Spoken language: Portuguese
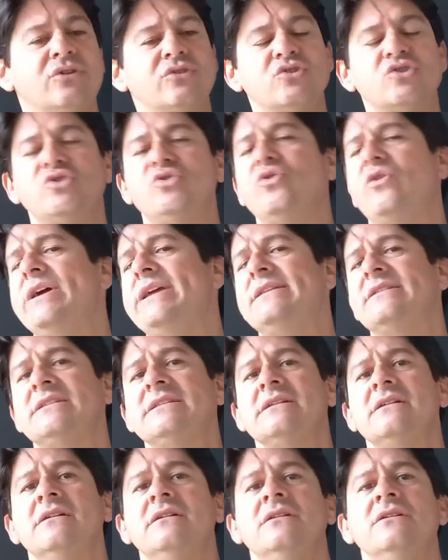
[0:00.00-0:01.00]
Todos
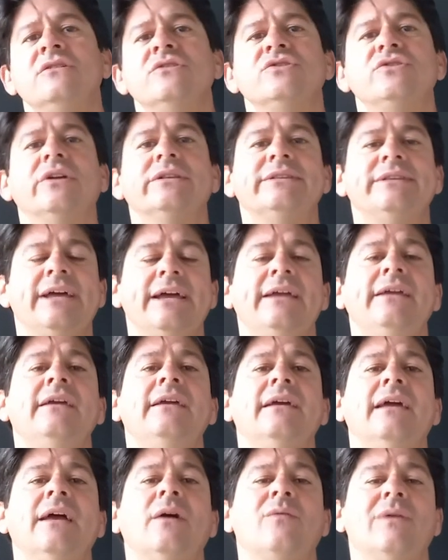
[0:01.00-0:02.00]
dois só
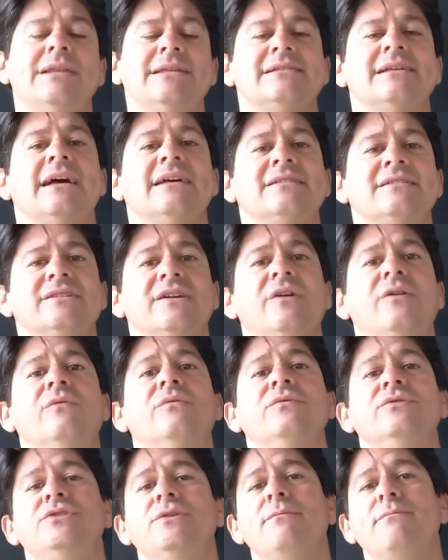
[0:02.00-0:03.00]
tem
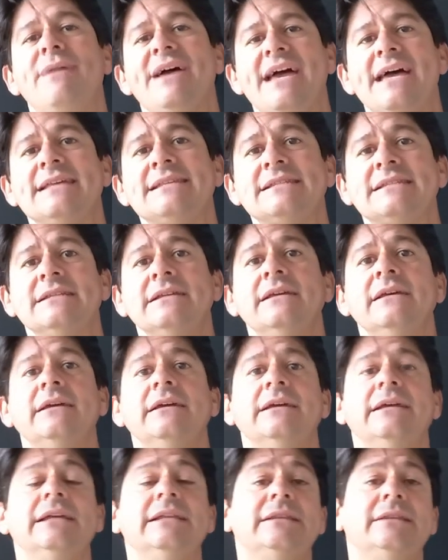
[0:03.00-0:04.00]
equalização de bass
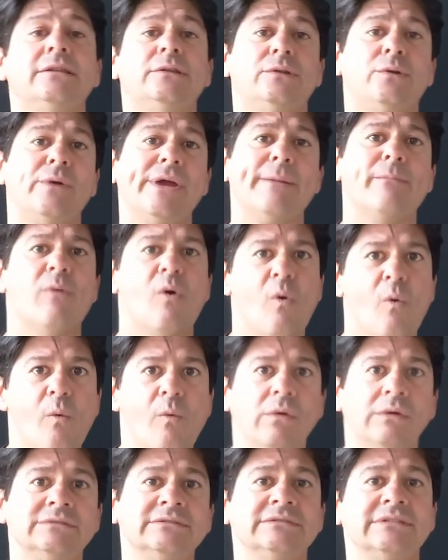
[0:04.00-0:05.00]
e
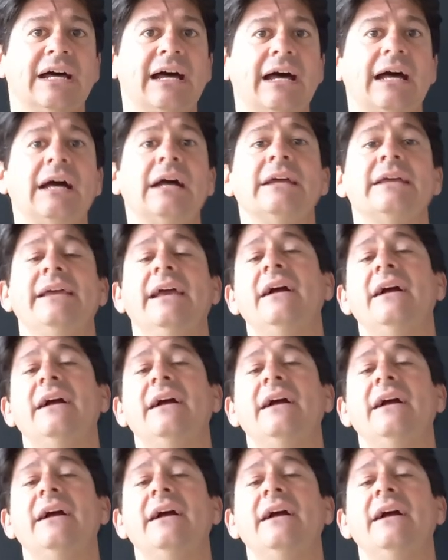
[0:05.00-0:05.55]
treble, tá?